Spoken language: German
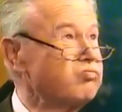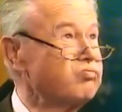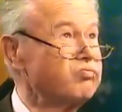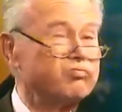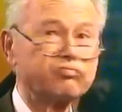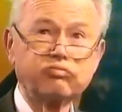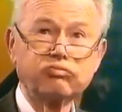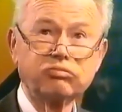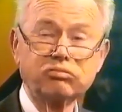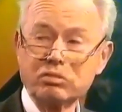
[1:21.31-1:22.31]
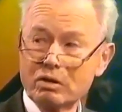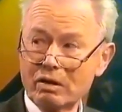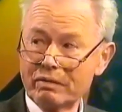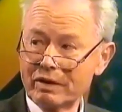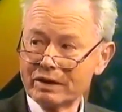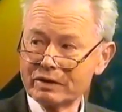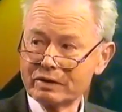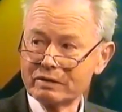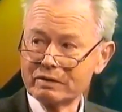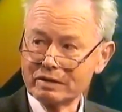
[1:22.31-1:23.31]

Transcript: Eher weniger. Doch ja, ein bisschen weiß, zu heiß.